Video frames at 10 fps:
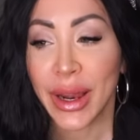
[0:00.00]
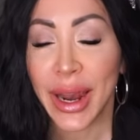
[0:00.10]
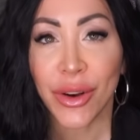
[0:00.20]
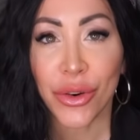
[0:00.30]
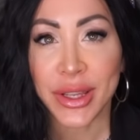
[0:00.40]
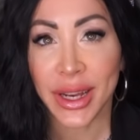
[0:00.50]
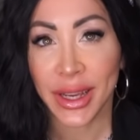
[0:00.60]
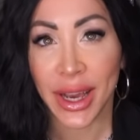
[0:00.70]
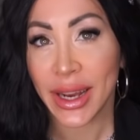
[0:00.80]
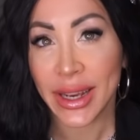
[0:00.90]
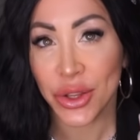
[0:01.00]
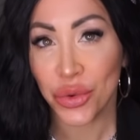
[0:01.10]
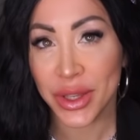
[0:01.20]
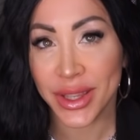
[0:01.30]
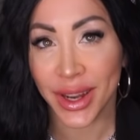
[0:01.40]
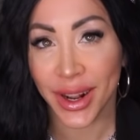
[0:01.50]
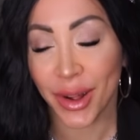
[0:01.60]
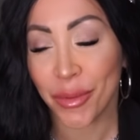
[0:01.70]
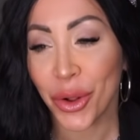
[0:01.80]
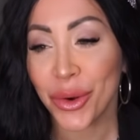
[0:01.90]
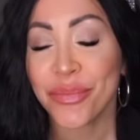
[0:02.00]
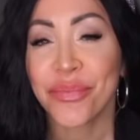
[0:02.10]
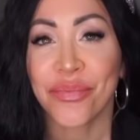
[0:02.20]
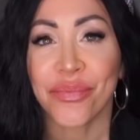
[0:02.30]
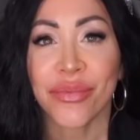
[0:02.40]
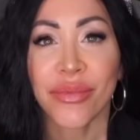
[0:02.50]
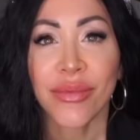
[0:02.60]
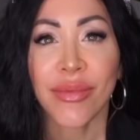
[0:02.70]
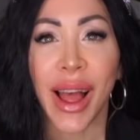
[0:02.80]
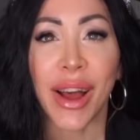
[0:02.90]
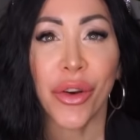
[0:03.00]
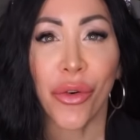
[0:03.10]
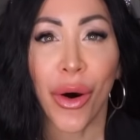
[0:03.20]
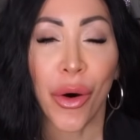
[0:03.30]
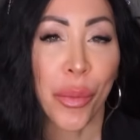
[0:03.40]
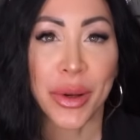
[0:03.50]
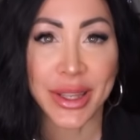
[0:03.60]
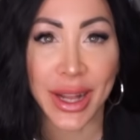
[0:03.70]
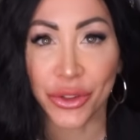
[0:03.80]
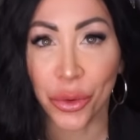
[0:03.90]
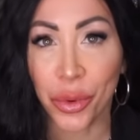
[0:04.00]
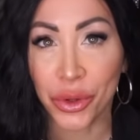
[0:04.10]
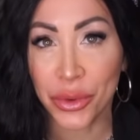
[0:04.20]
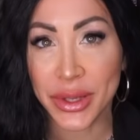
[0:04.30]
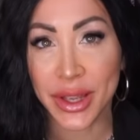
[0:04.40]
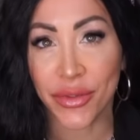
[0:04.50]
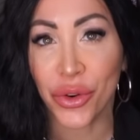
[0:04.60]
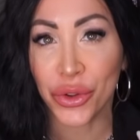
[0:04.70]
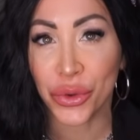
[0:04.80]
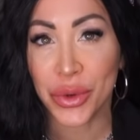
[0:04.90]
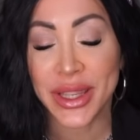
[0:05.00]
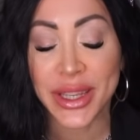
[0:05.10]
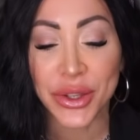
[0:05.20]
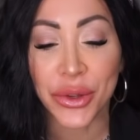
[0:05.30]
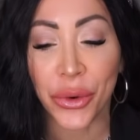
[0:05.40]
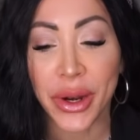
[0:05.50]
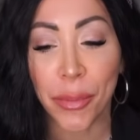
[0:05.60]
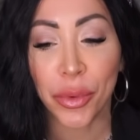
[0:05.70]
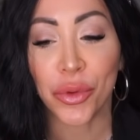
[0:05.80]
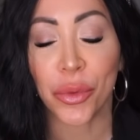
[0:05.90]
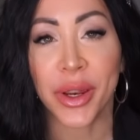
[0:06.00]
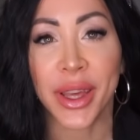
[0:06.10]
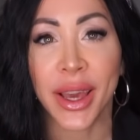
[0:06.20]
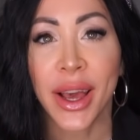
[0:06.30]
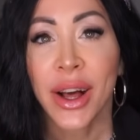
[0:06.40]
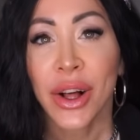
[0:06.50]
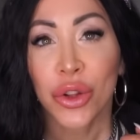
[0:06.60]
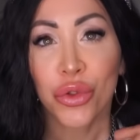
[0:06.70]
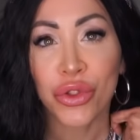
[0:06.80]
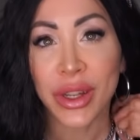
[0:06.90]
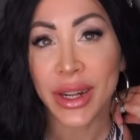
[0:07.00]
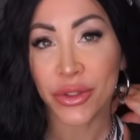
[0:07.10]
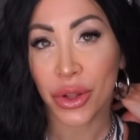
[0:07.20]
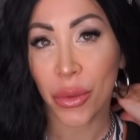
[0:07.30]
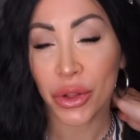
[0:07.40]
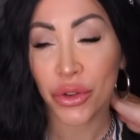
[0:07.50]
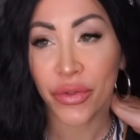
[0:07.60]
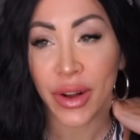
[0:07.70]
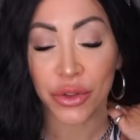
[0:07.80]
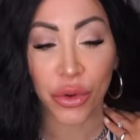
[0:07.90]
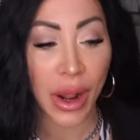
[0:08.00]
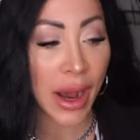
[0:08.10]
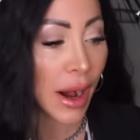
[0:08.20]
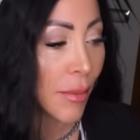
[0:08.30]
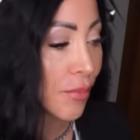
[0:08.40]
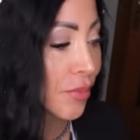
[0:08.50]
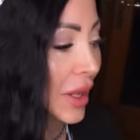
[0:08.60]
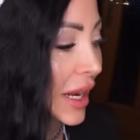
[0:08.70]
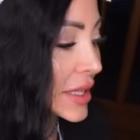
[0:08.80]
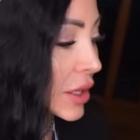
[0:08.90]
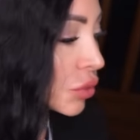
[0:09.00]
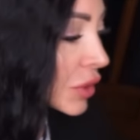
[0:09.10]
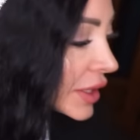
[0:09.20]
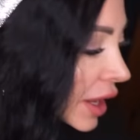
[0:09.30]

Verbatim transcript: la cosa che anche su Instagram, no? Avevo, ho postato un po' di queste foto, di queste storie, appunto perché tutto è nato da quando ho fatto la, mm, la seduta